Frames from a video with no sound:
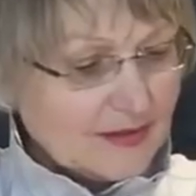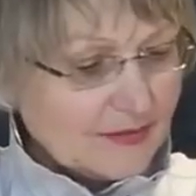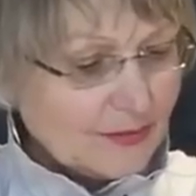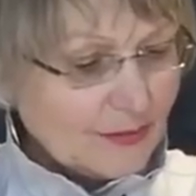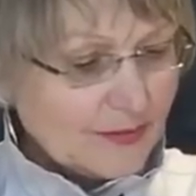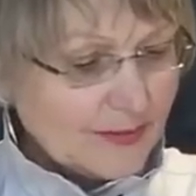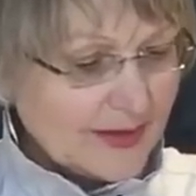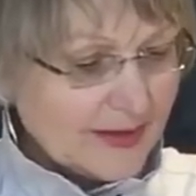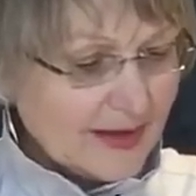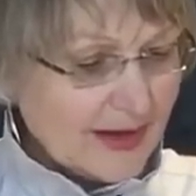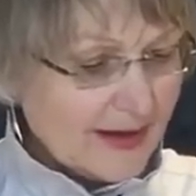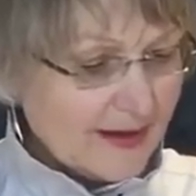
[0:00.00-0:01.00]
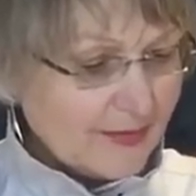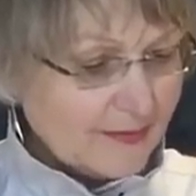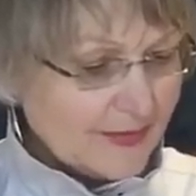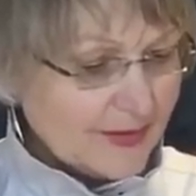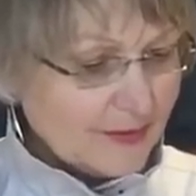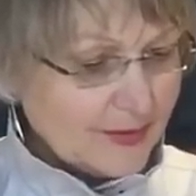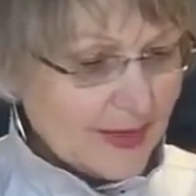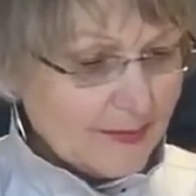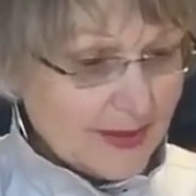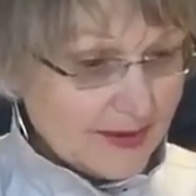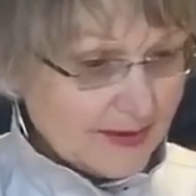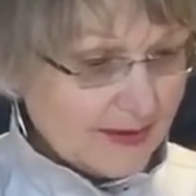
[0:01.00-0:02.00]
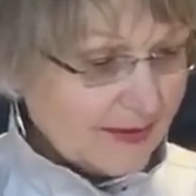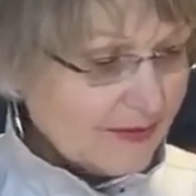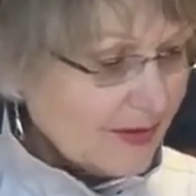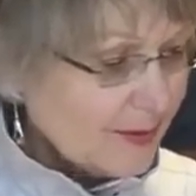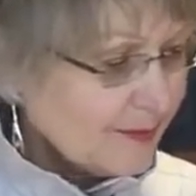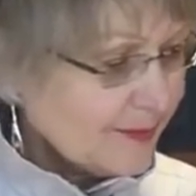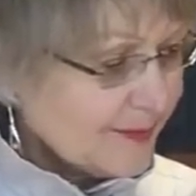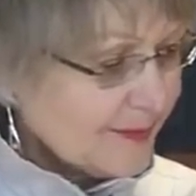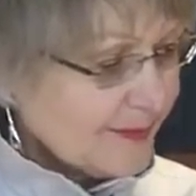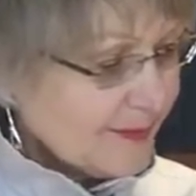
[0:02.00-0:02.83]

трифовом короле, его намерении к вам.